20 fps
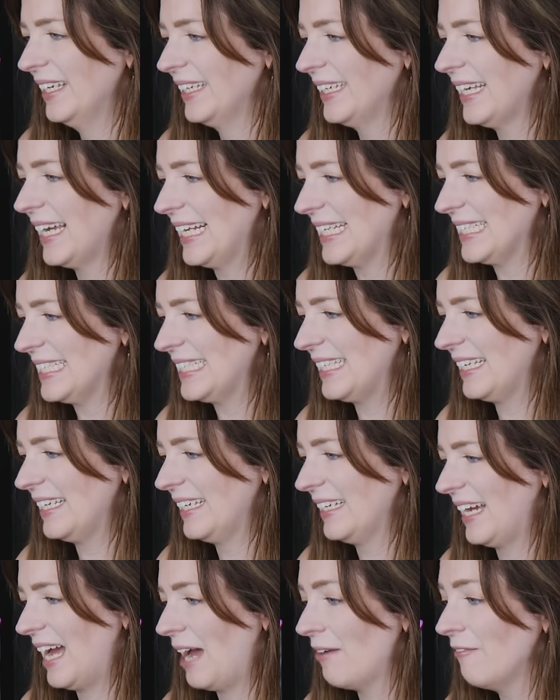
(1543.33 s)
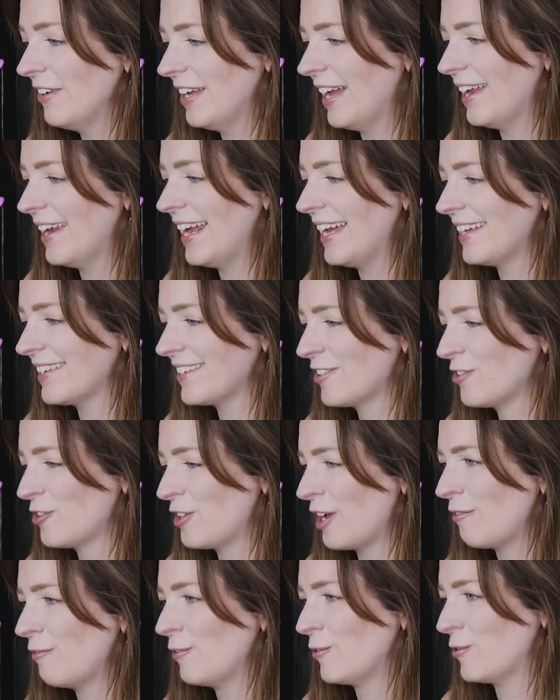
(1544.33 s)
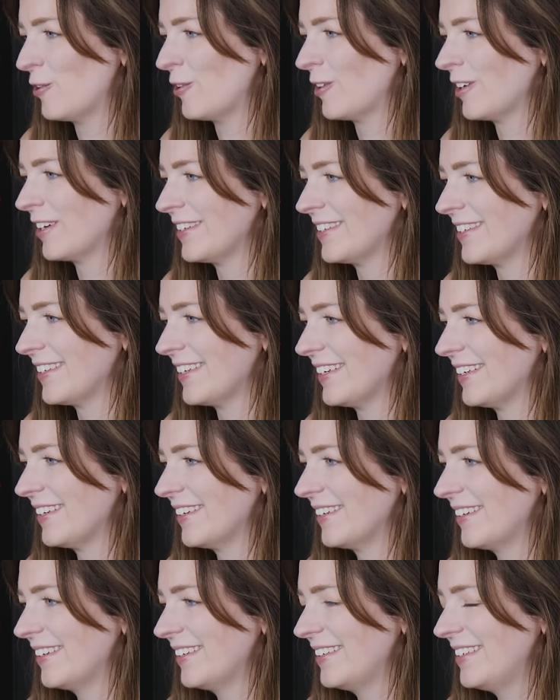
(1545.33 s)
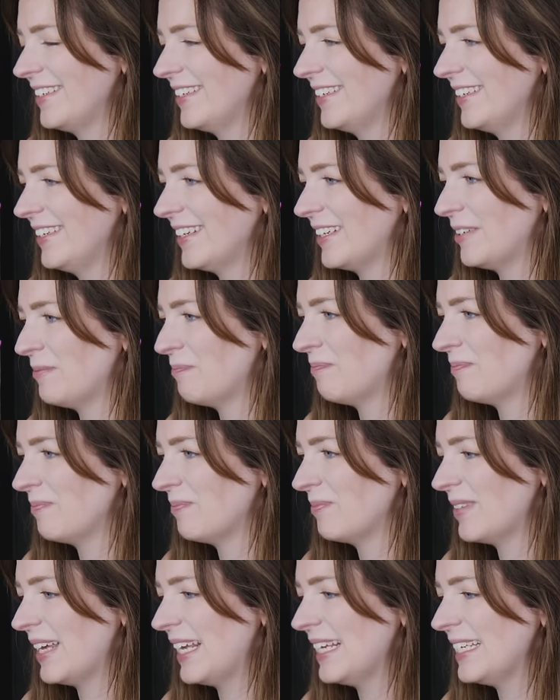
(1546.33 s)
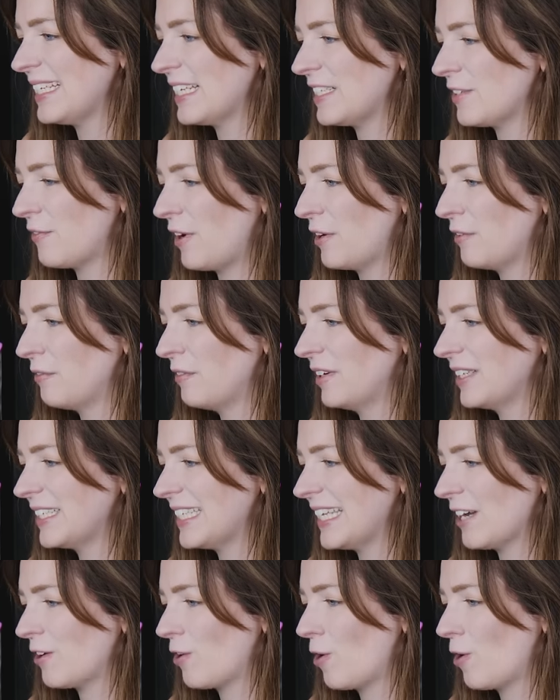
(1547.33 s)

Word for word: Ja, das äh, haben wir ja in der ersten Staffel schon gesehen. Die ähm, Elsa ist auf alle Fälle sehr